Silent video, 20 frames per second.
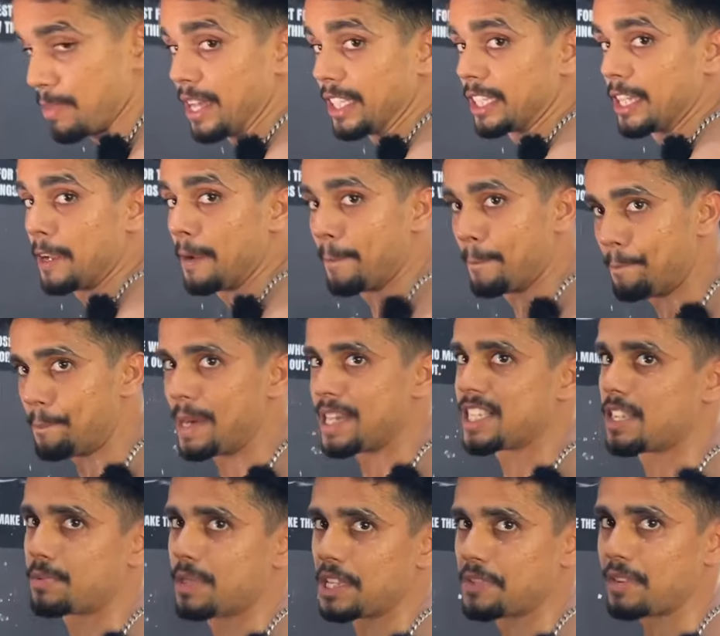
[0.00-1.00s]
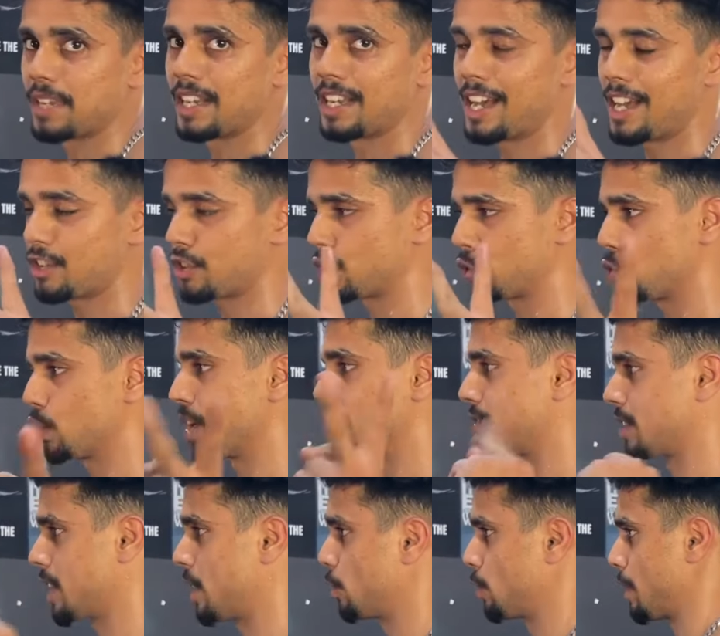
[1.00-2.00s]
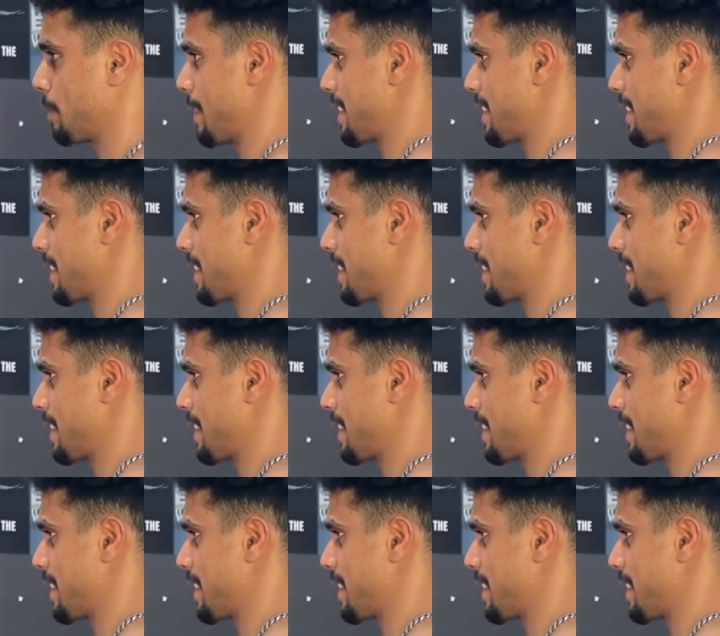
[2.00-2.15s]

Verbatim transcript: पे आते हैं बाइसेप एक्सरसाइज पे लास्ट टू ये वर्कआउट है